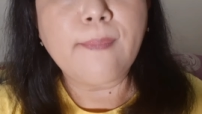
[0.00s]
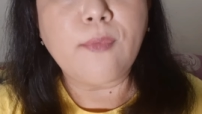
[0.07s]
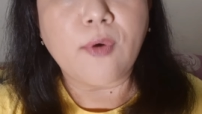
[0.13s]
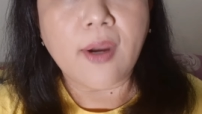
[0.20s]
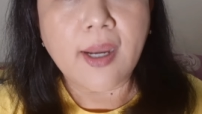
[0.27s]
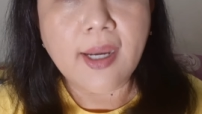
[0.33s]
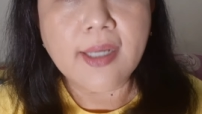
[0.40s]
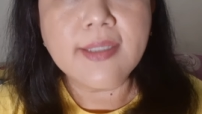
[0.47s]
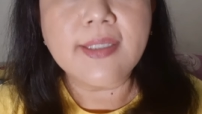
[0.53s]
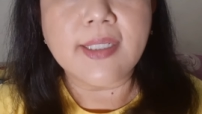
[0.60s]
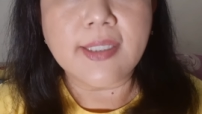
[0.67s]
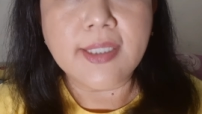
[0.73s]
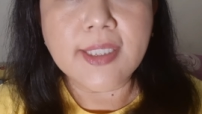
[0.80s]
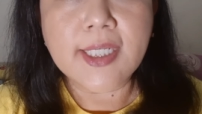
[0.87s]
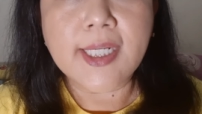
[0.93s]
muka
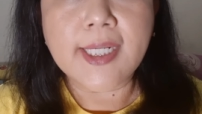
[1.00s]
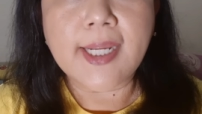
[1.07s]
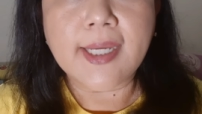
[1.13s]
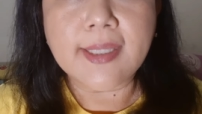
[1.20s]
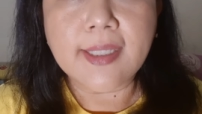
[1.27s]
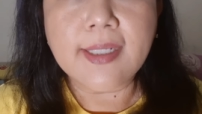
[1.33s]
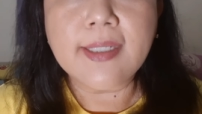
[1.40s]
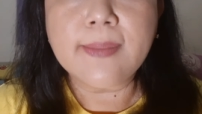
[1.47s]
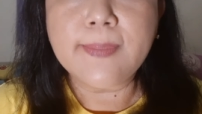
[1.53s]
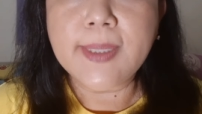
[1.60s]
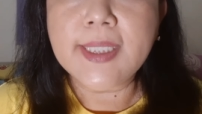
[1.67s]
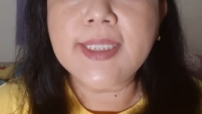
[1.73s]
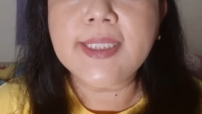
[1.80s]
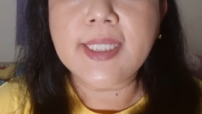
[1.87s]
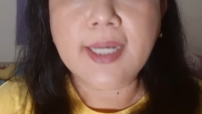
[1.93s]
jadi kelihatan
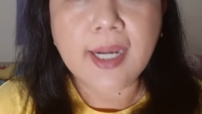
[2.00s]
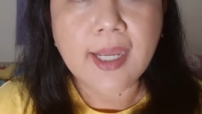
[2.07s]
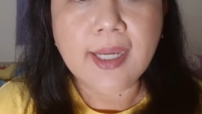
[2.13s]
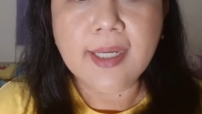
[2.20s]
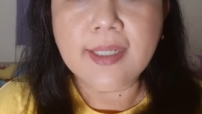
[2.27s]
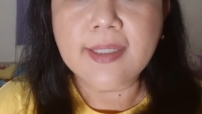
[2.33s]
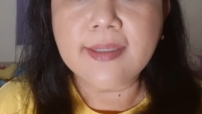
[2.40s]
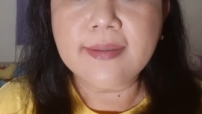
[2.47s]
lebih cerah.